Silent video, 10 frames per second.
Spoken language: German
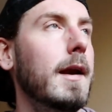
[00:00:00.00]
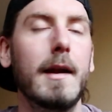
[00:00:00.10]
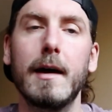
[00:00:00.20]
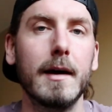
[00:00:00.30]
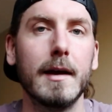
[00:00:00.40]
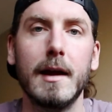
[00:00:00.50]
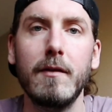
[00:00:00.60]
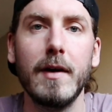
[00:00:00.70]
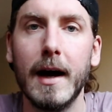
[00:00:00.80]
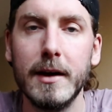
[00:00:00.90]
dann äh,
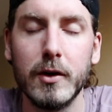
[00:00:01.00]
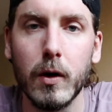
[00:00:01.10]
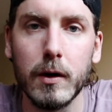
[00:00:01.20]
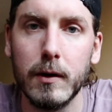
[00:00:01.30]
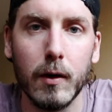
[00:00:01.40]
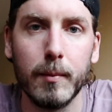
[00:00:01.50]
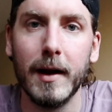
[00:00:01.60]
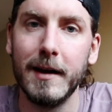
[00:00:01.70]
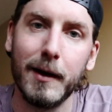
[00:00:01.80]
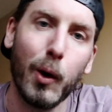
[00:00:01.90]
gehen wir halt doch
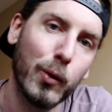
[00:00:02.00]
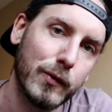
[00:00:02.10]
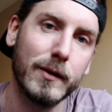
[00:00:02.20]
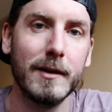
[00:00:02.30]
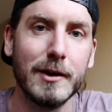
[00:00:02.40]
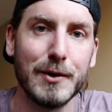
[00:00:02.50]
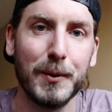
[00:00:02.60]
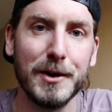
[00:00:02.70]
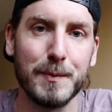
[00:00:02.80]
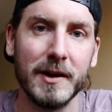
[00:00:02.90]
nochmal draußen
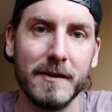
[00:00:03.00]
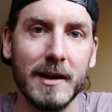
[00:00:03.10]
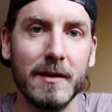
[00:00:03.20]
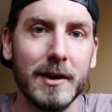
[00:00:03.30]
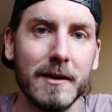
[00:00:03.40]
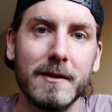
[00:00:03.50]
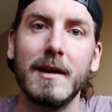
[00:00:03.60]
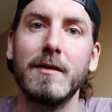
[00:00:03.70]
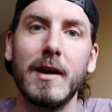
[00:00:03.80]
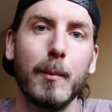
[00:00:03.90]
eine Runde spazieren, wenn
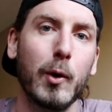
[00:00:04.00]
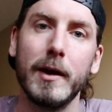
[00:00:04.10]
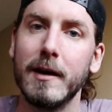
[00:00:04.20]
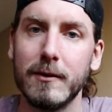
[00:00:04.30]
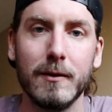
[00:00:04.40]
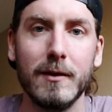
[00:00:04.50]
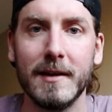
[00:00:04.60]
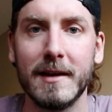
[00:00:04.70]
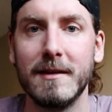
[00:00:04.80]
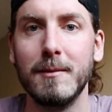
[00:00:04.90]
ich sehe, wir haben heute erst
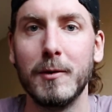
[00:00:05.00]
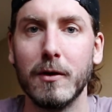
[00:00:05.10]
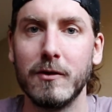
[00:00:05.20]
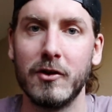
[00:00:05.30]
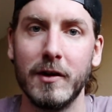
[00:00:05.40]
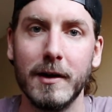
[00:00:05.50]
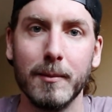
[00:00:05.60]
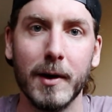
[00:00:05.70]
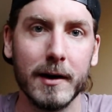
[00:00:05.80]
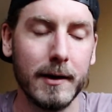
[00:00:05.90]
irgendwie 6.000, 7.000
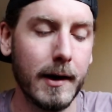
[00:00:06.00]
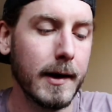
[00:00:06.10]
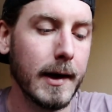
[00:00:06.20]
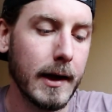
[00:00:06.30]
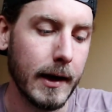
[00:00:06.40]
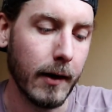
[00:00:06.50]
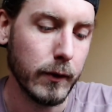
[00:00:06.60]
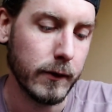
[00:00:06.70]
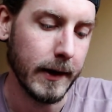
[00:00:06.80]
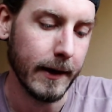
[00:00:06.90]
Schritte gemacht. Ne?
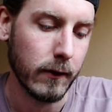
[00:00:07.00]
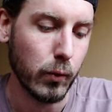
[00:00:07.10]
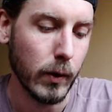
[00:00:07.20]
Dafür ist sie